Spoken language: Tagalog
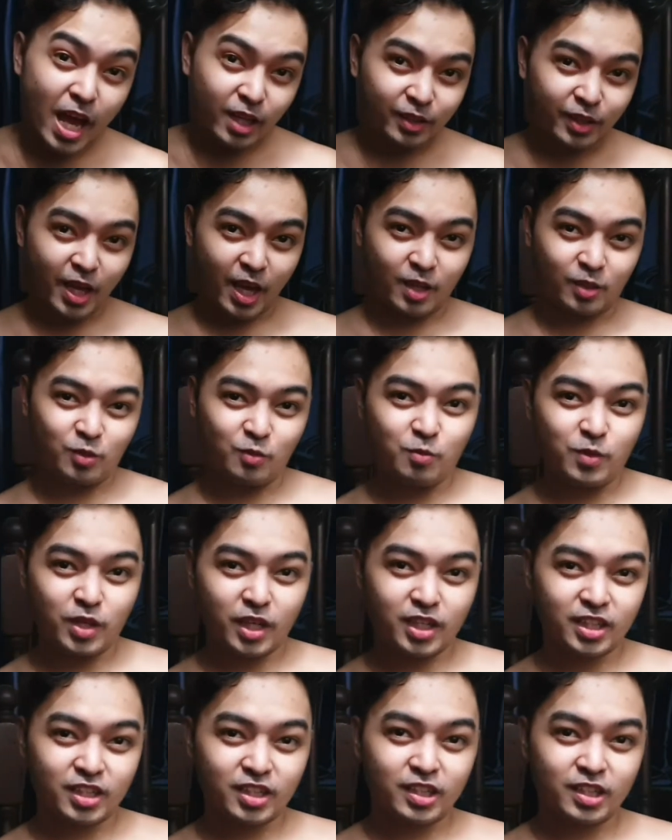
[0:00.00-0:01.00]
natin
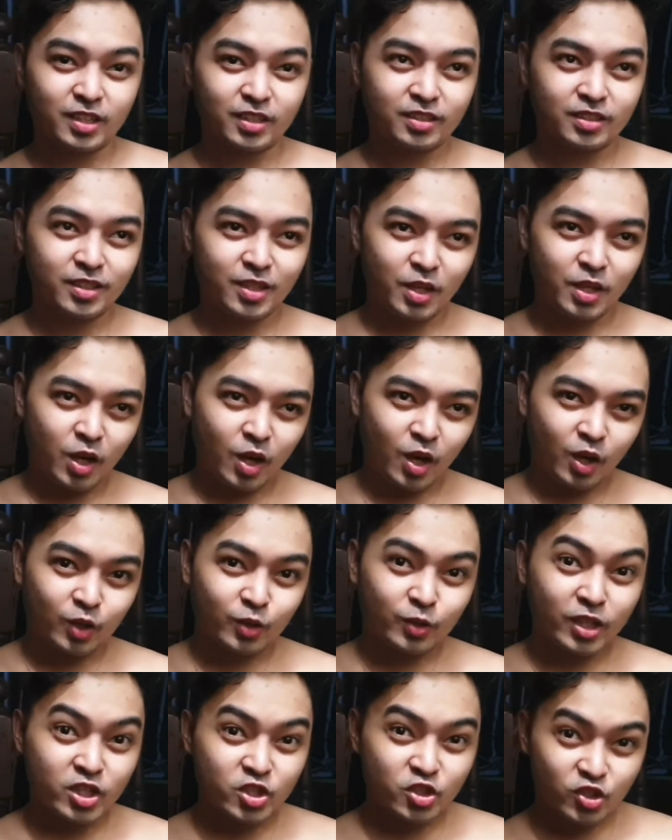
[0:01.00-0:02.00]
mga
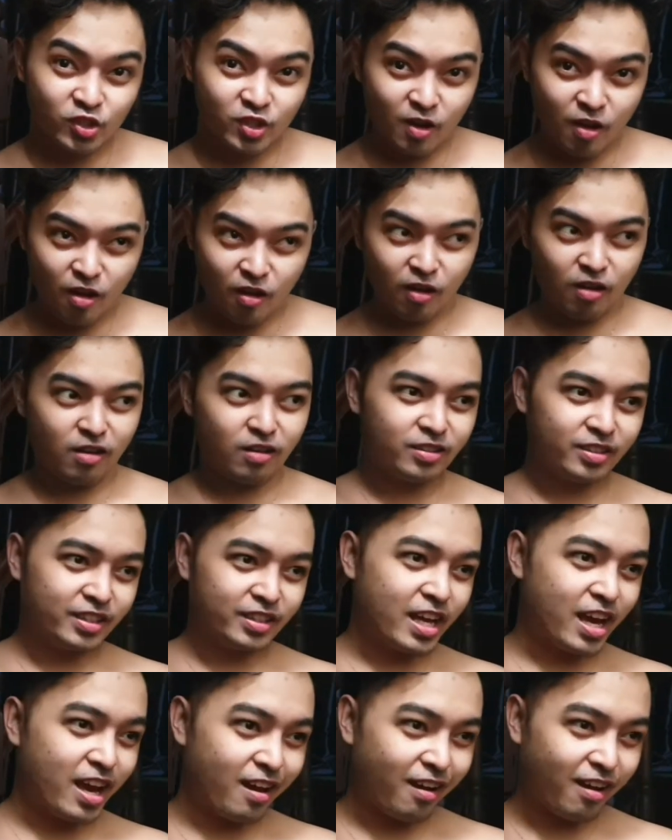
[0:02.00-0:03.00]
crush ko
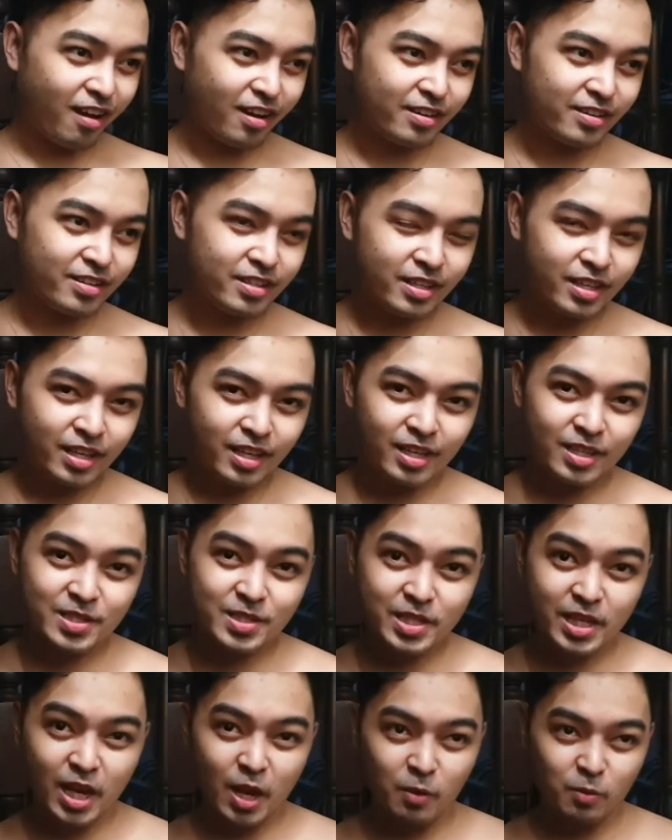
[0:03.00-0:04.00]
na
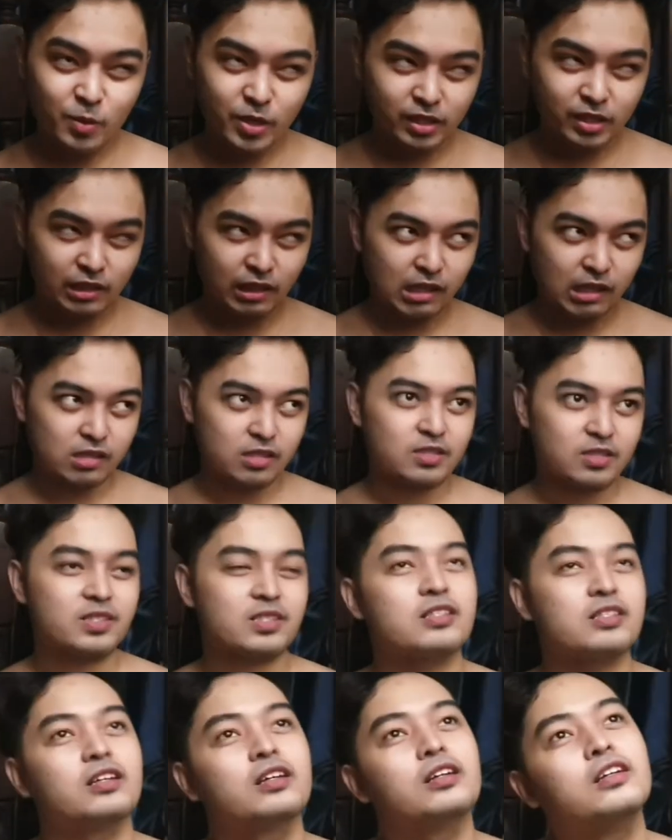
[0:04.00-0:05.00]

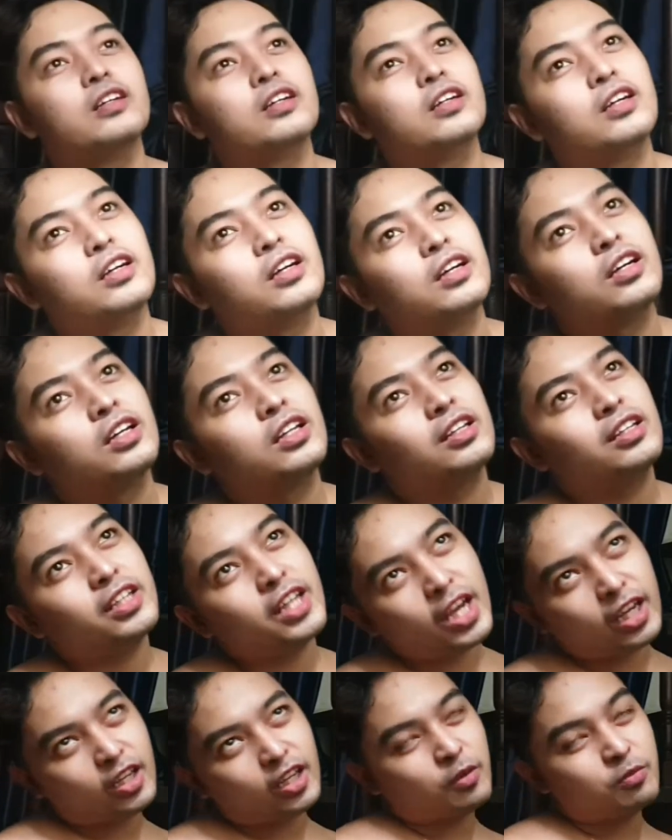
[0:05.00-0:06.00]
celebrities
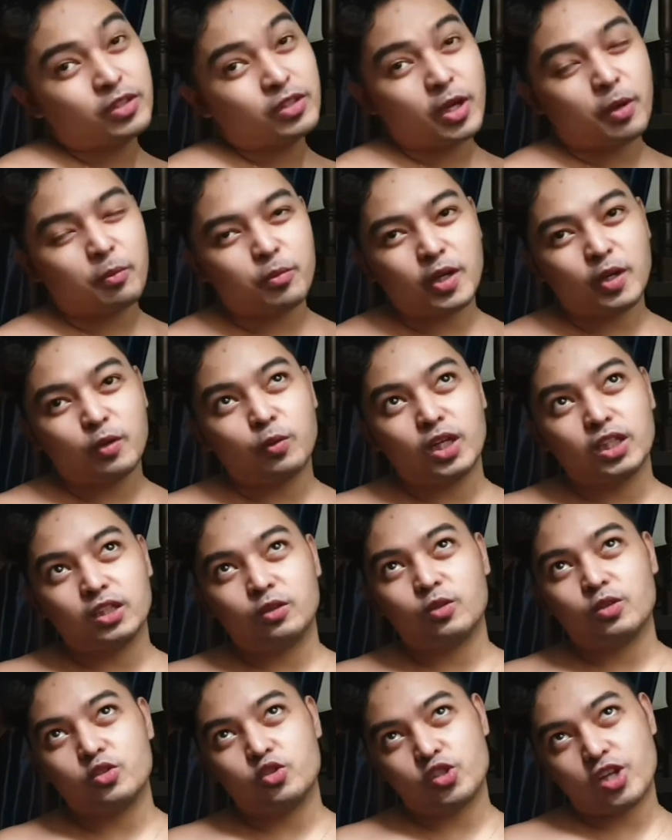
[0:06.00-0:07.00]
Like, ang um, number
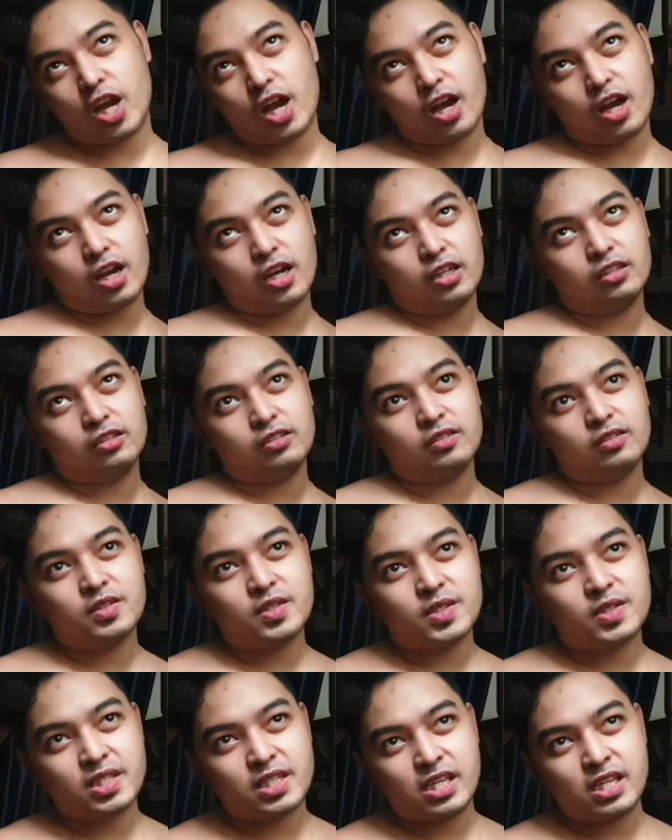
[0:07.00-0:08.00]
one ko dyan,
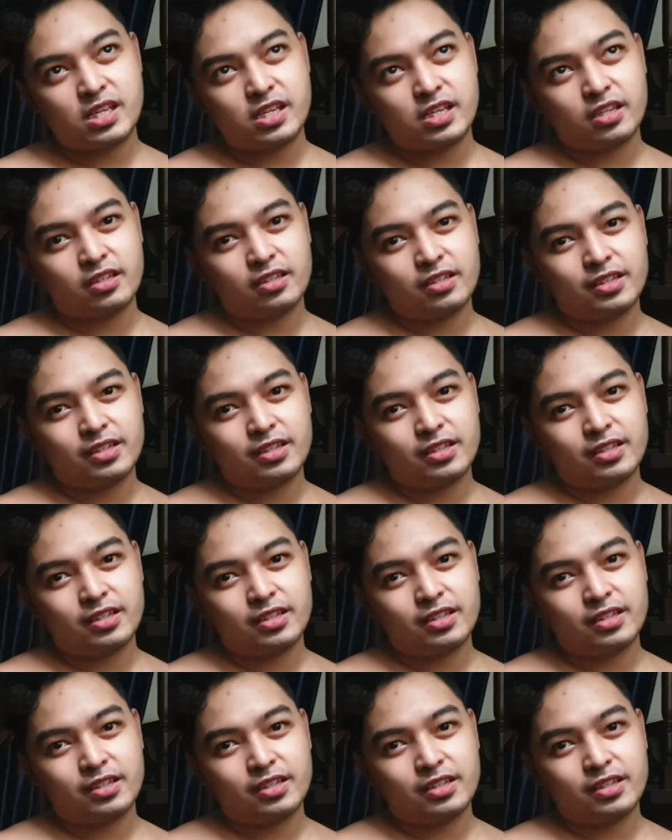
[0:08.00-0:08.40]
si